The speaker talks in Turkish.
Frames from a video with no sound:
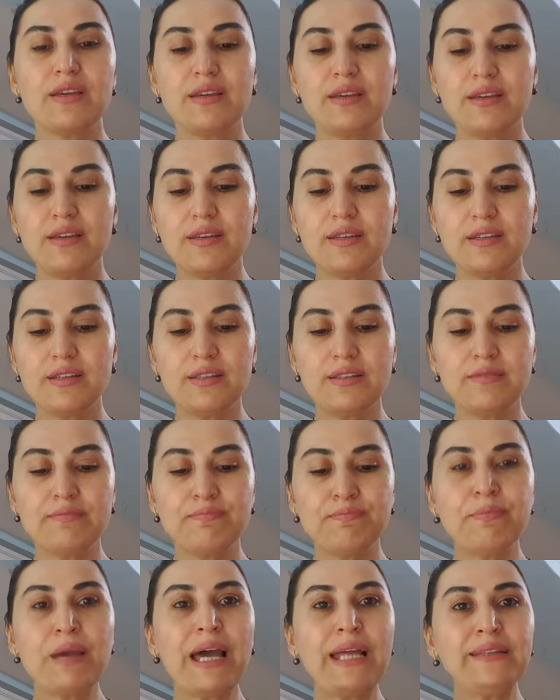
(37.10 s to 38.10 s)
E,
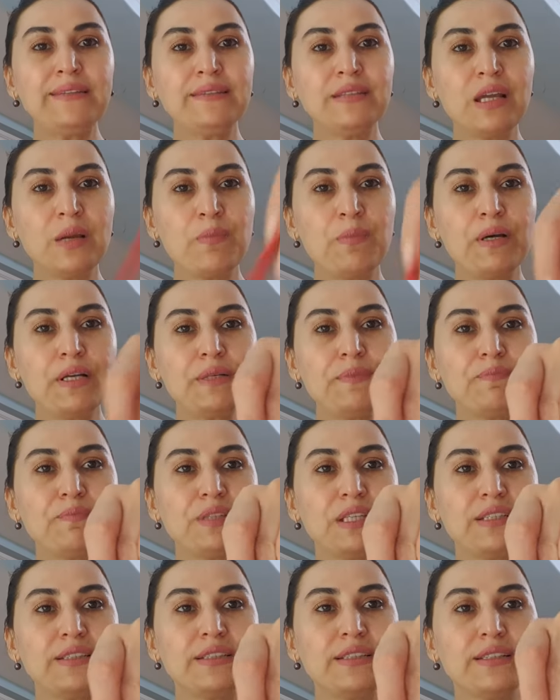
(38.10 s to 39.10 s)
ben yaparım
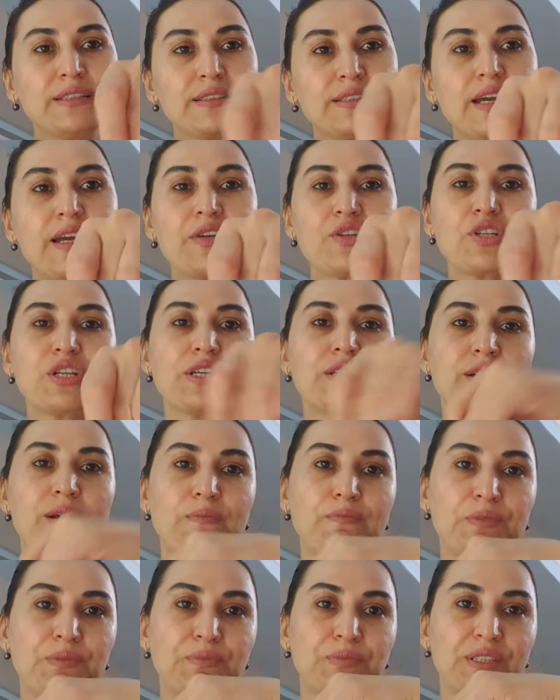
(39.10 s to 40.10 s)
dediğiniz her şeyi
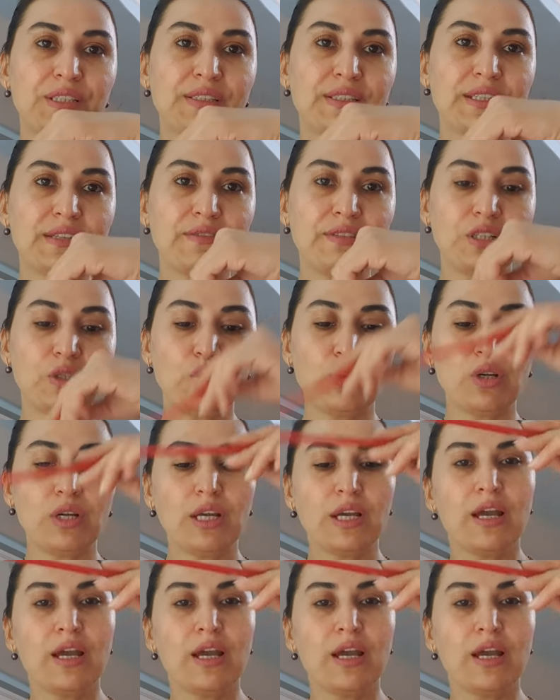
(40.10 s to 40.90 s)
Rabbim size veriyor.